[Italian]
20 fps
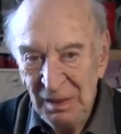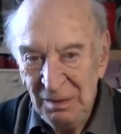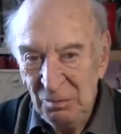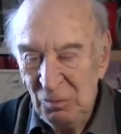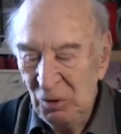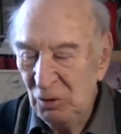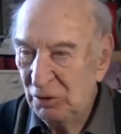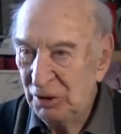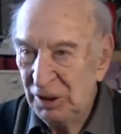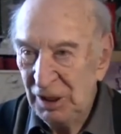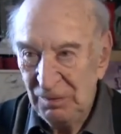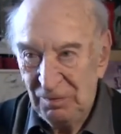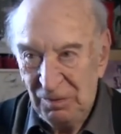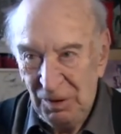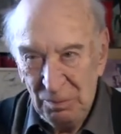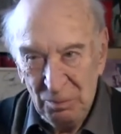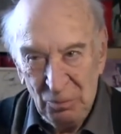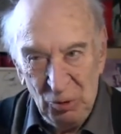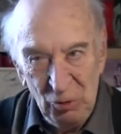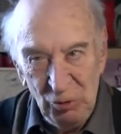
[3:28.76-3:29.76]
molte,
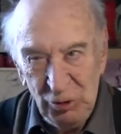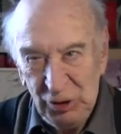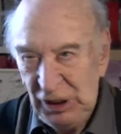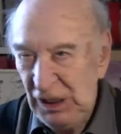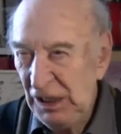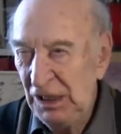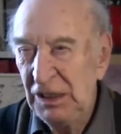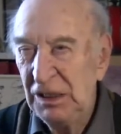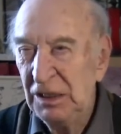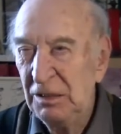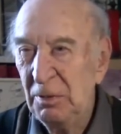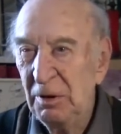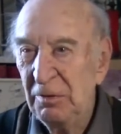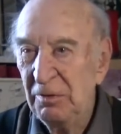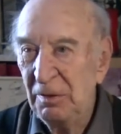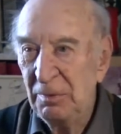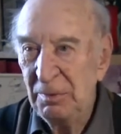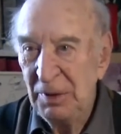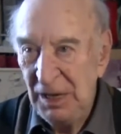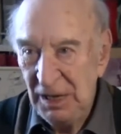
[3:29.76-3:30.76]
moltissime
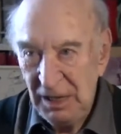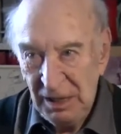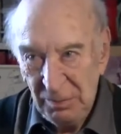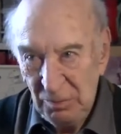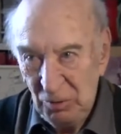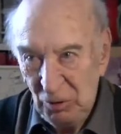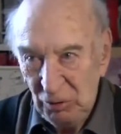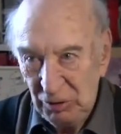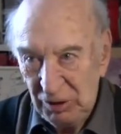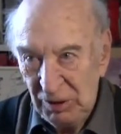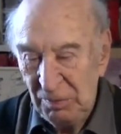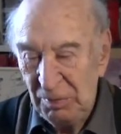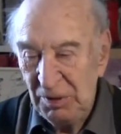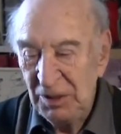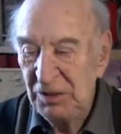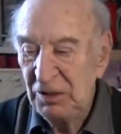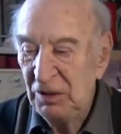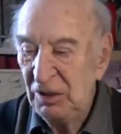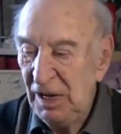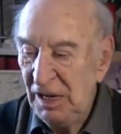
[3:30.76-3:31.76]
famiglie, molti
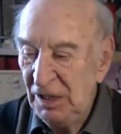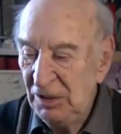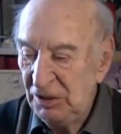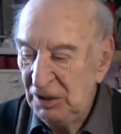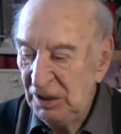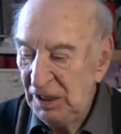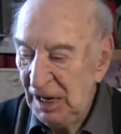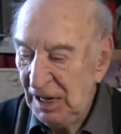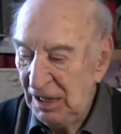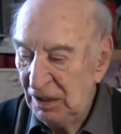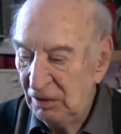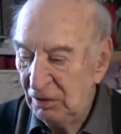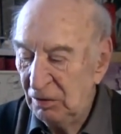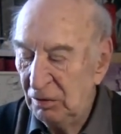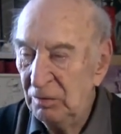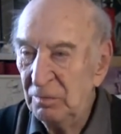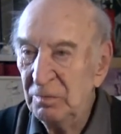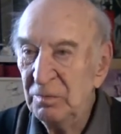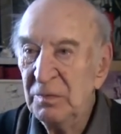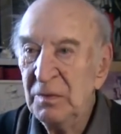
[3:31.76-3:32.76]
personaggi
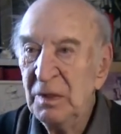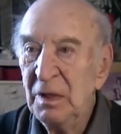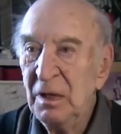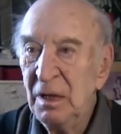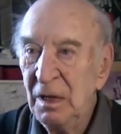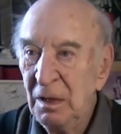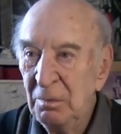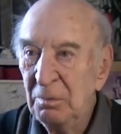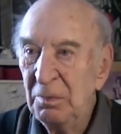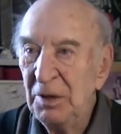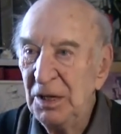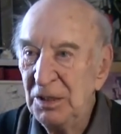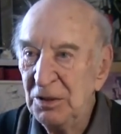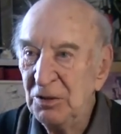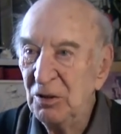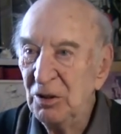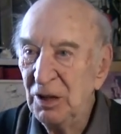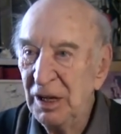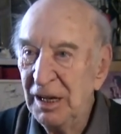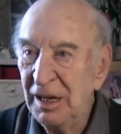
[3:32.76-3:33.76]
hanno
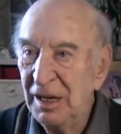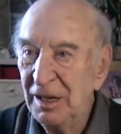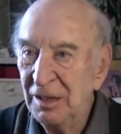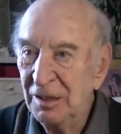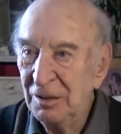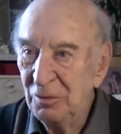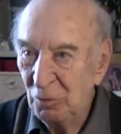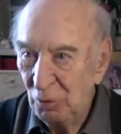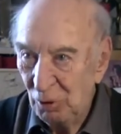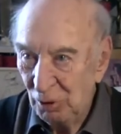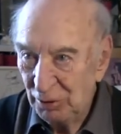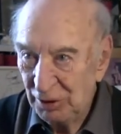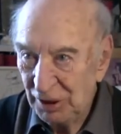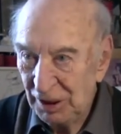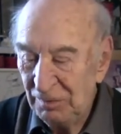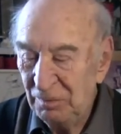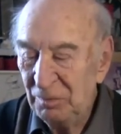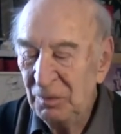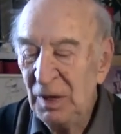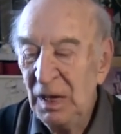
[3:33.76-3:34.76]
preso le quote.
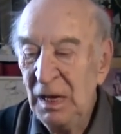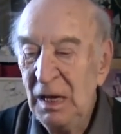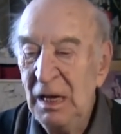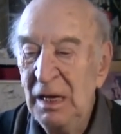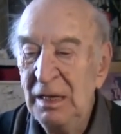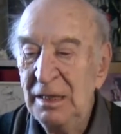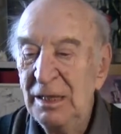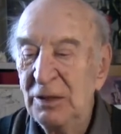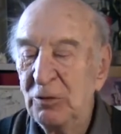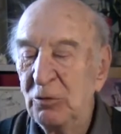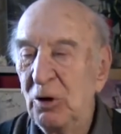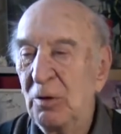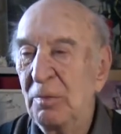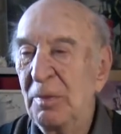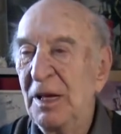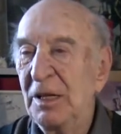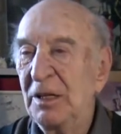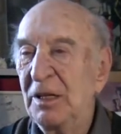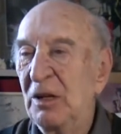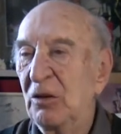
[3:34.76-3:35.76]

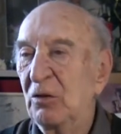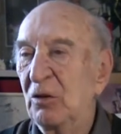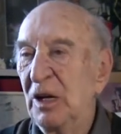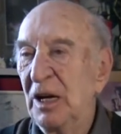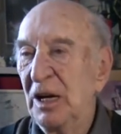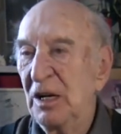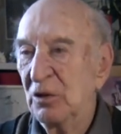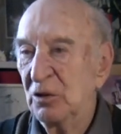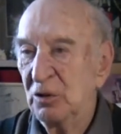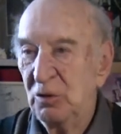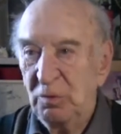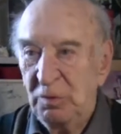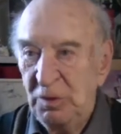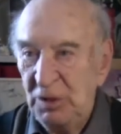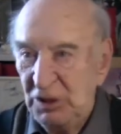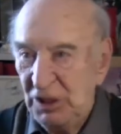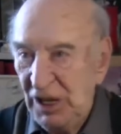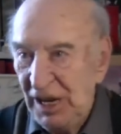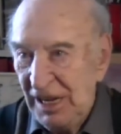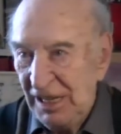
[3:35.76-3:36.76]
Naturalmente non erano
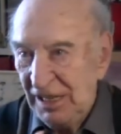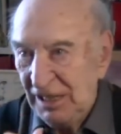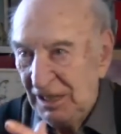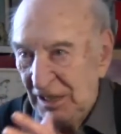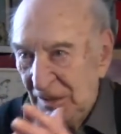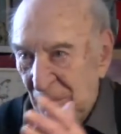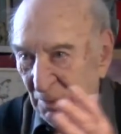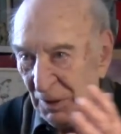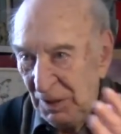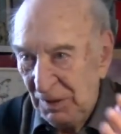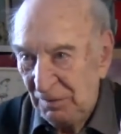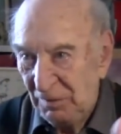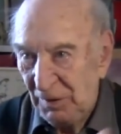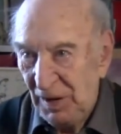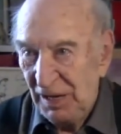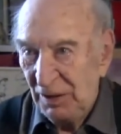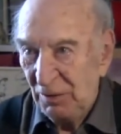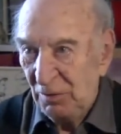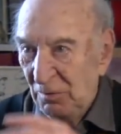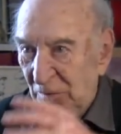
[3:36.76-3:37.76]
sufficienti per
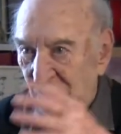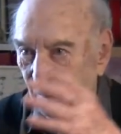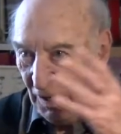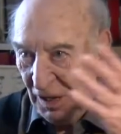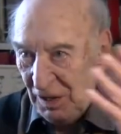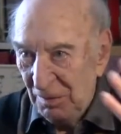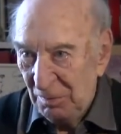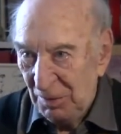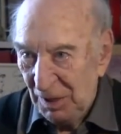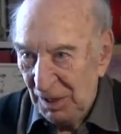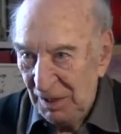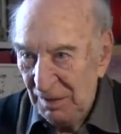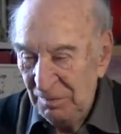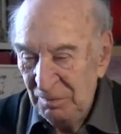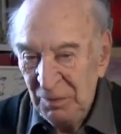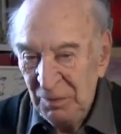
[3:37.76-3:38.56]
fare un film